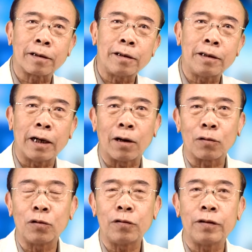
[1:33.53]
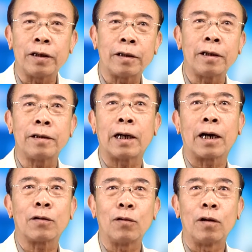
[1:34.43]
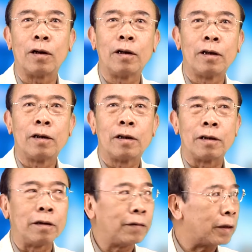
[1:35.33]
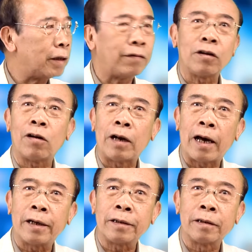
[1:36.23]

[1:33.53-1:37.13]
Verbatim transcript: kính chào quý vị thính giả của người Việt TV Online.